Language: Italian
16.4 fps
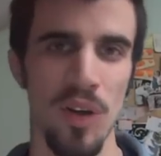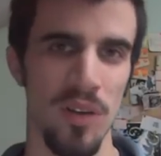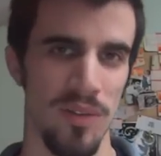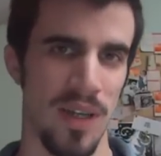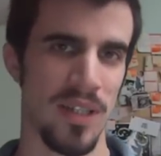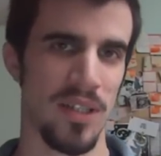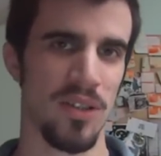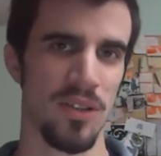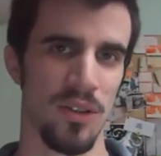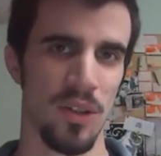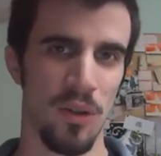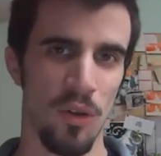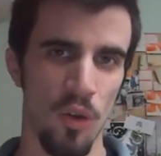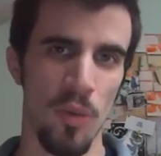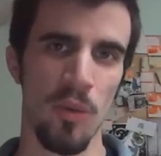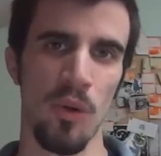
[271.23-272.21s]
in
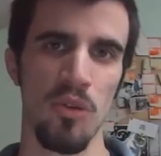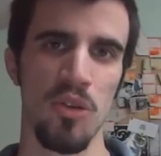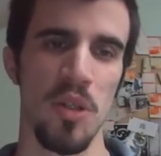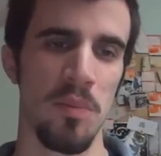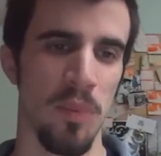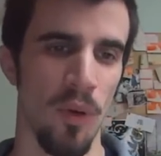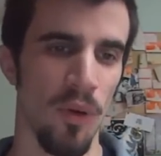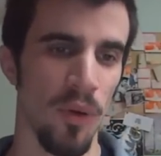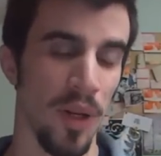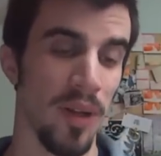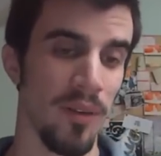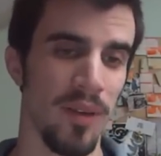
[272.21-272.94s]
verso come uno si pone,